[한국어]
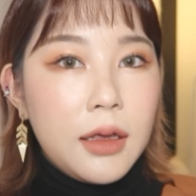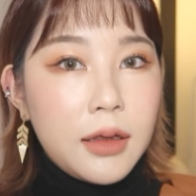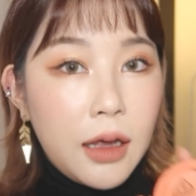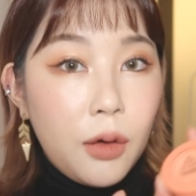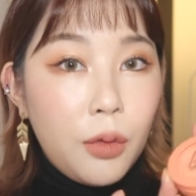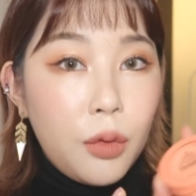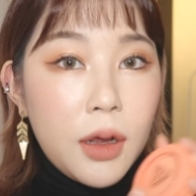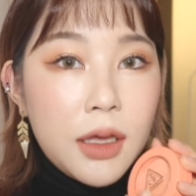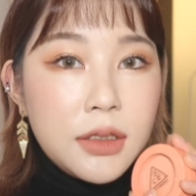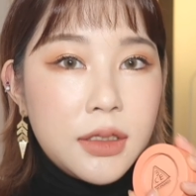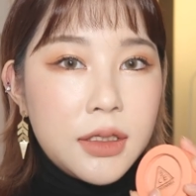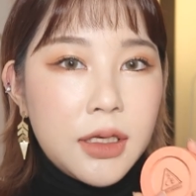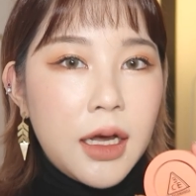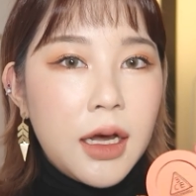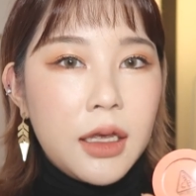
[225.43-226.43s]
나
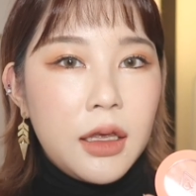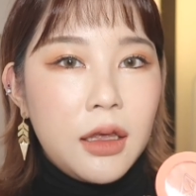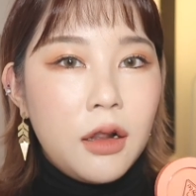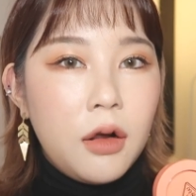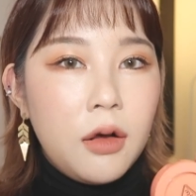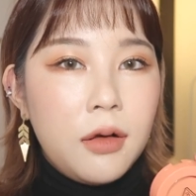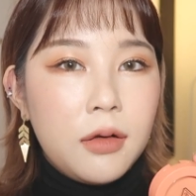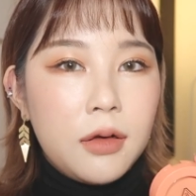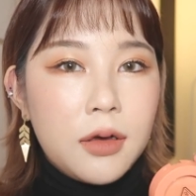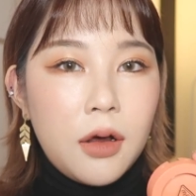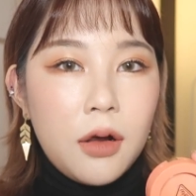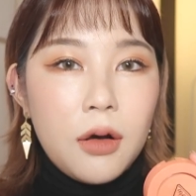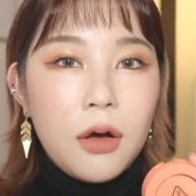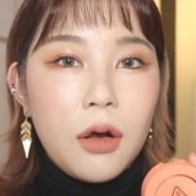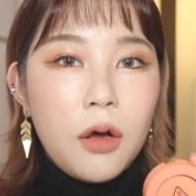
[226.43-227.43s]
오렌지야 이런
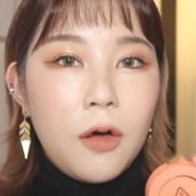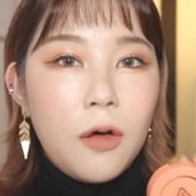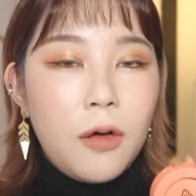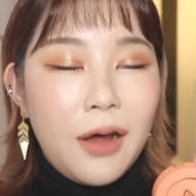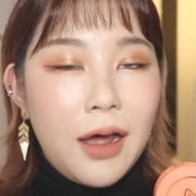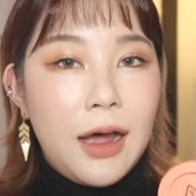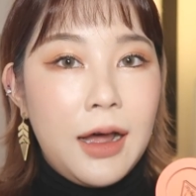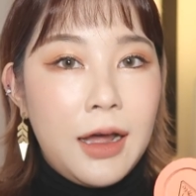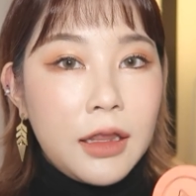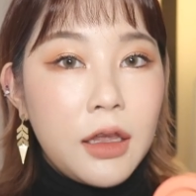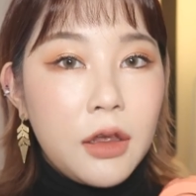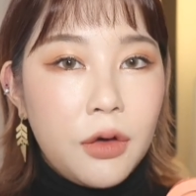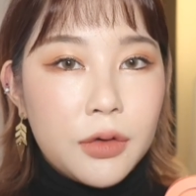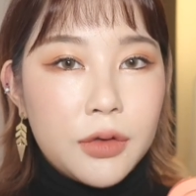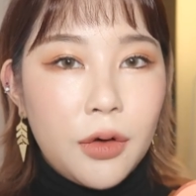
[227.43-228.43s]
컬러가
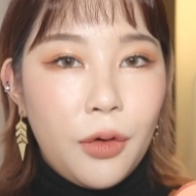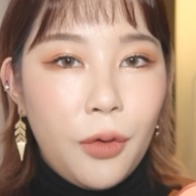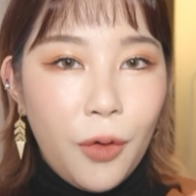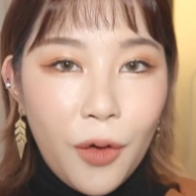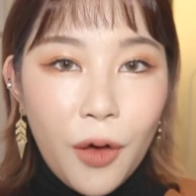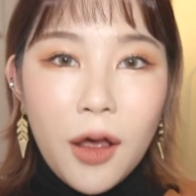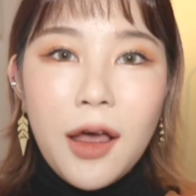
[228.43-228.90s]
아니어서